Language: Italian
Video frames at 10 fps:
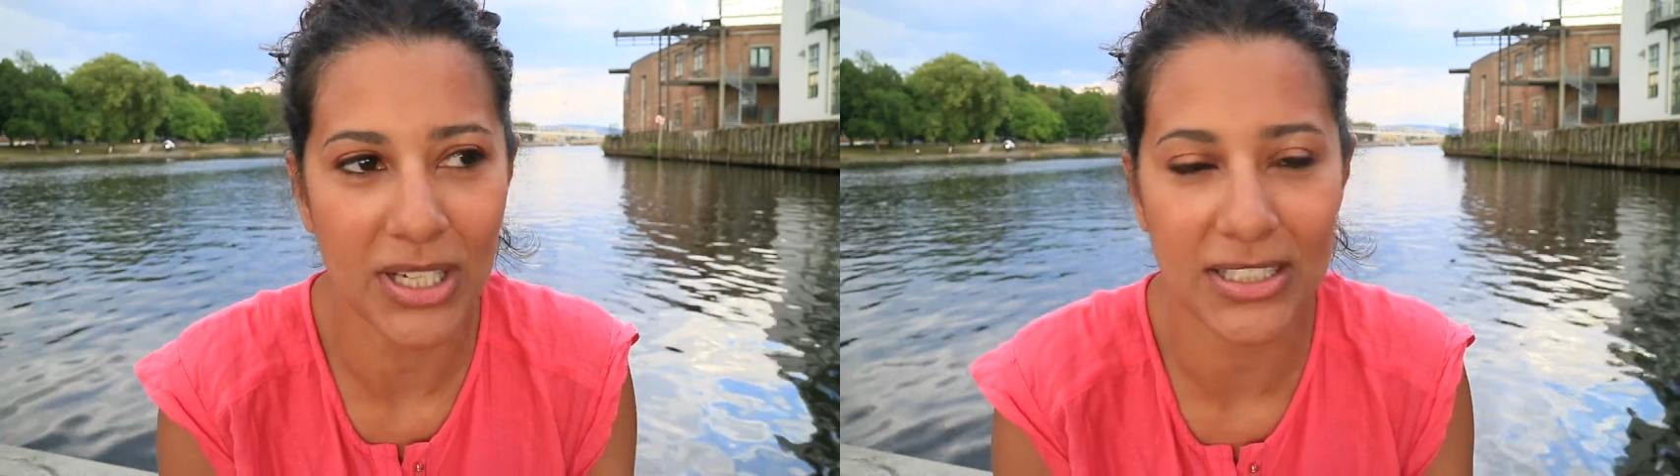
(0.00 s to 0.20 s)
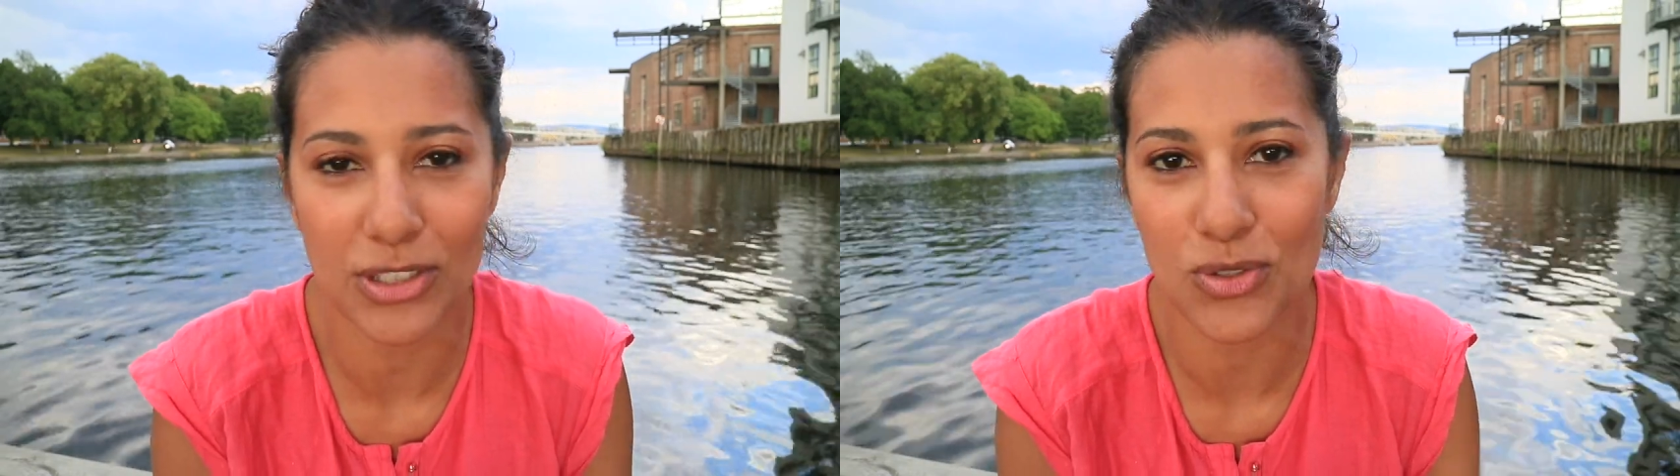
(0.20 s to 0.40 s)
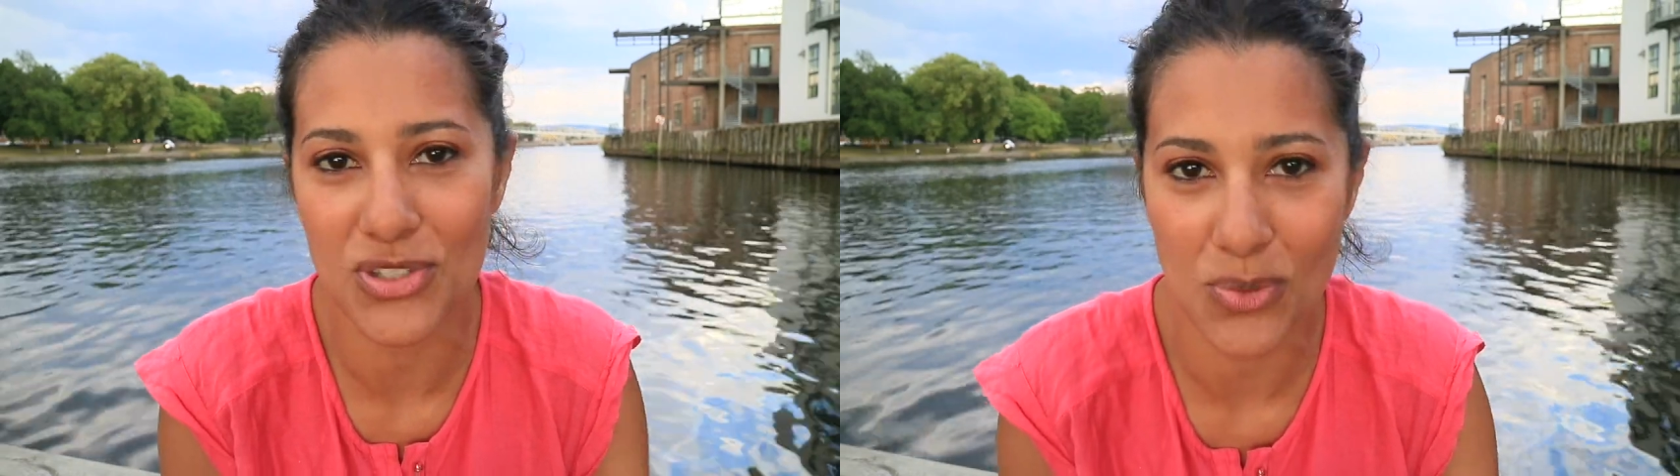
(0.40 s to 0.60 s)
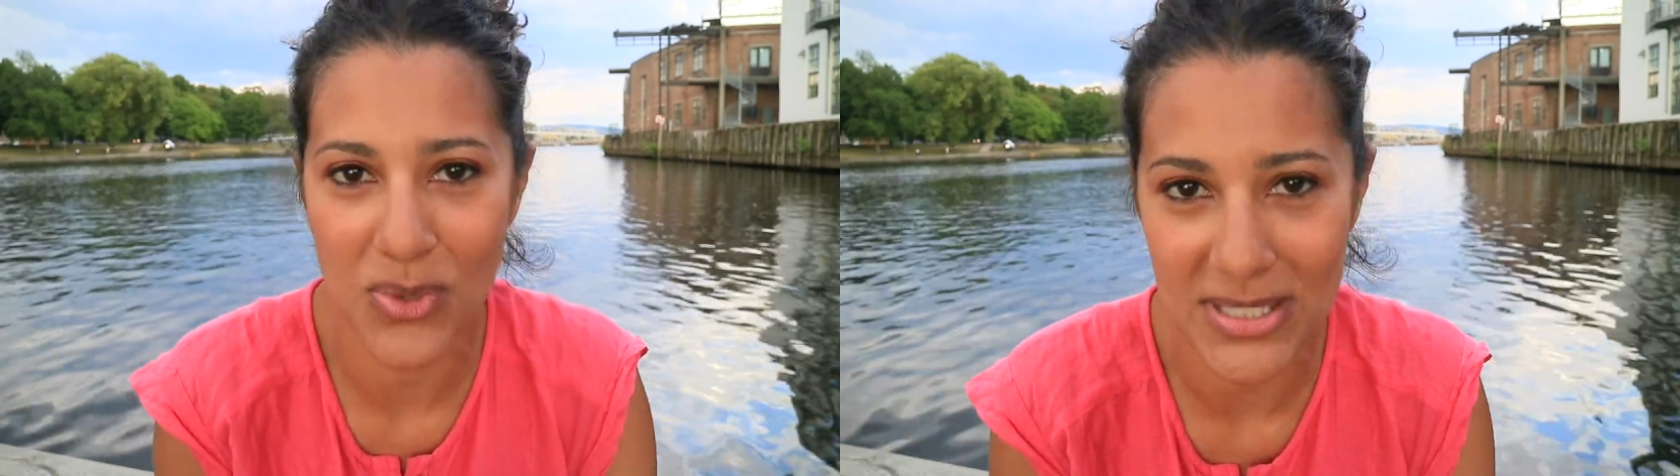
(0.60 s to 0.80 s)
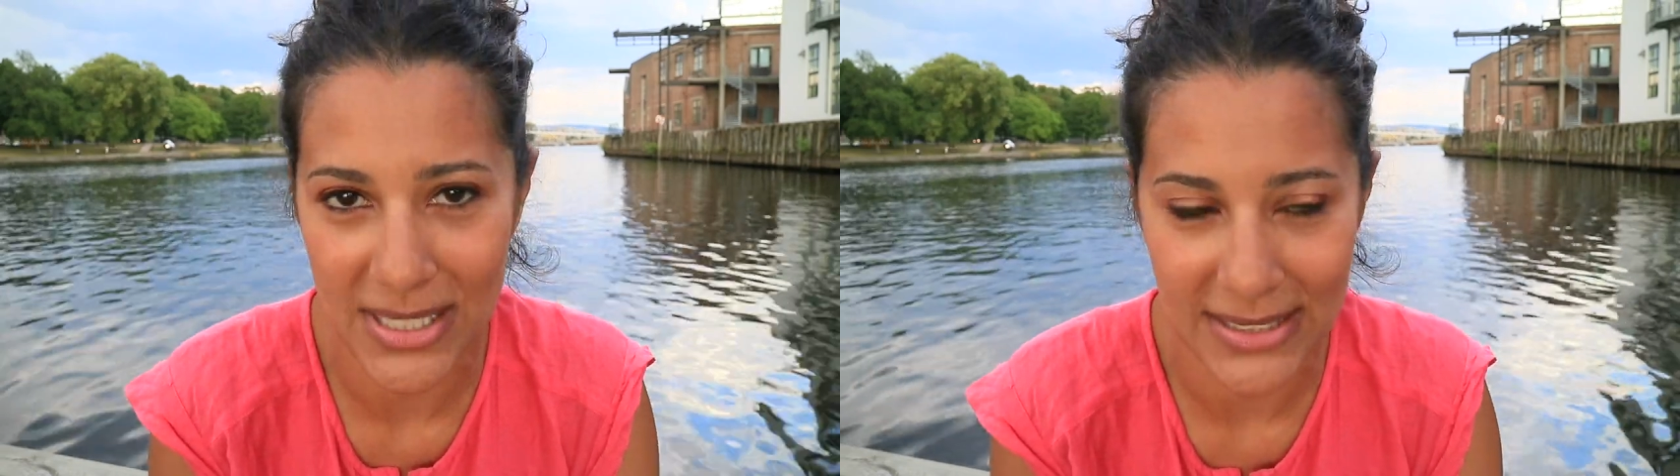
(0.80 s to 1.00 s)
anche di
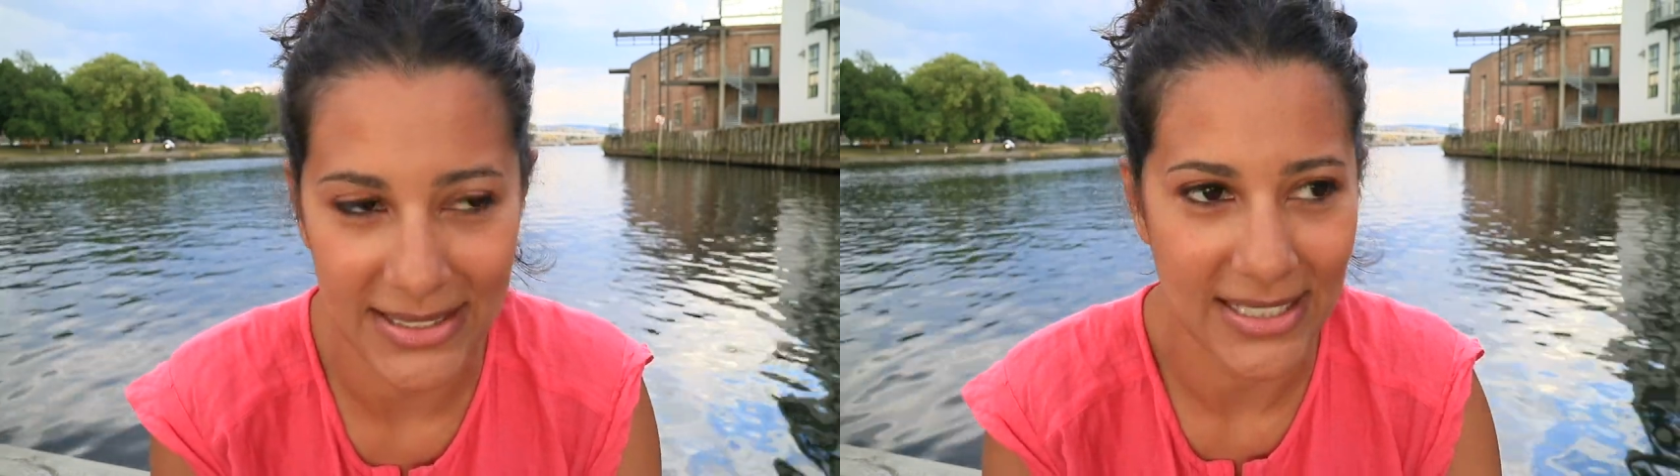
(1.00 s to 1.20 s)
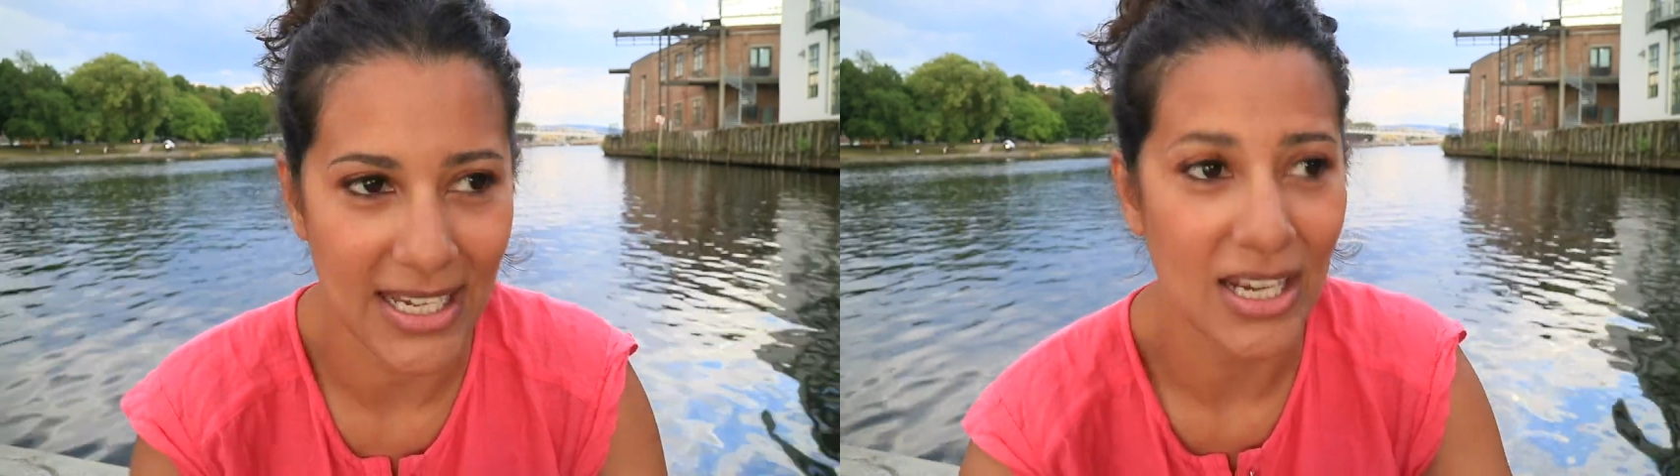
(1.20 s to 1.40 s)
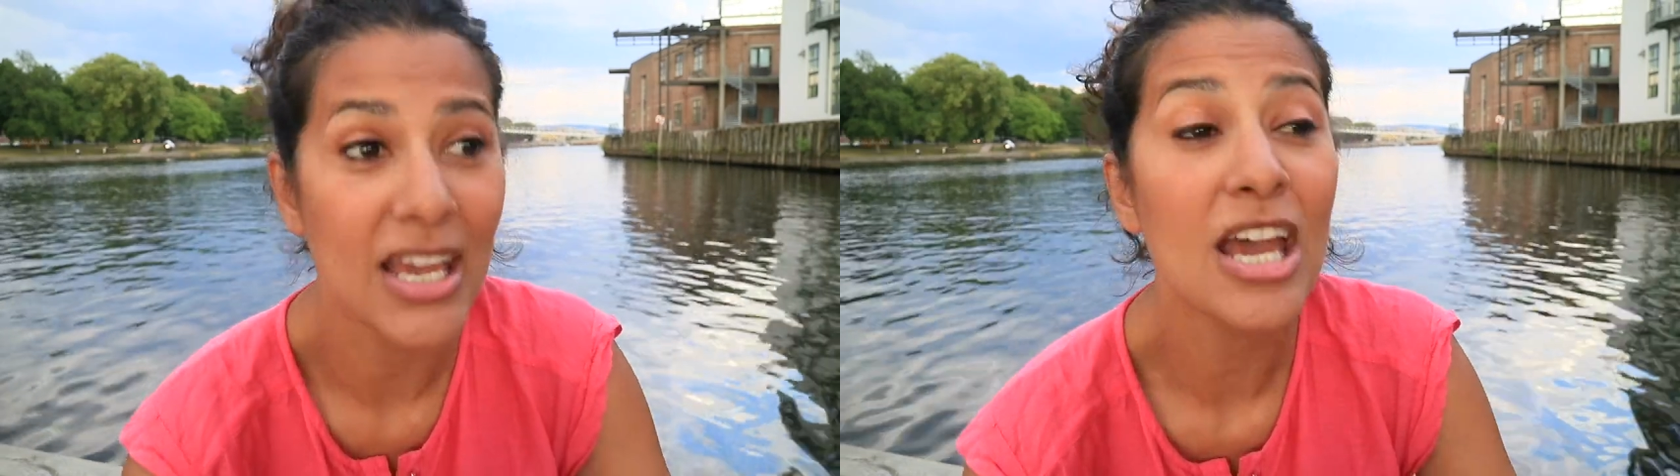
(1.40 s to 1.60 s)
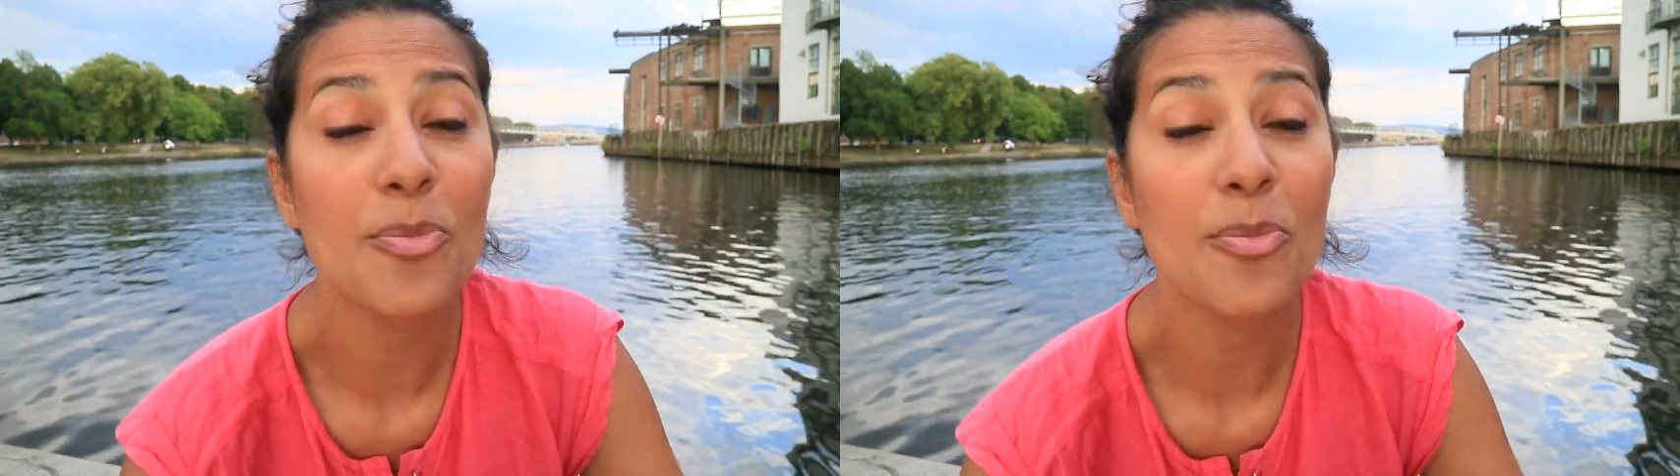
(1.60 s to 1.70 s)
conseguenza gli italiani.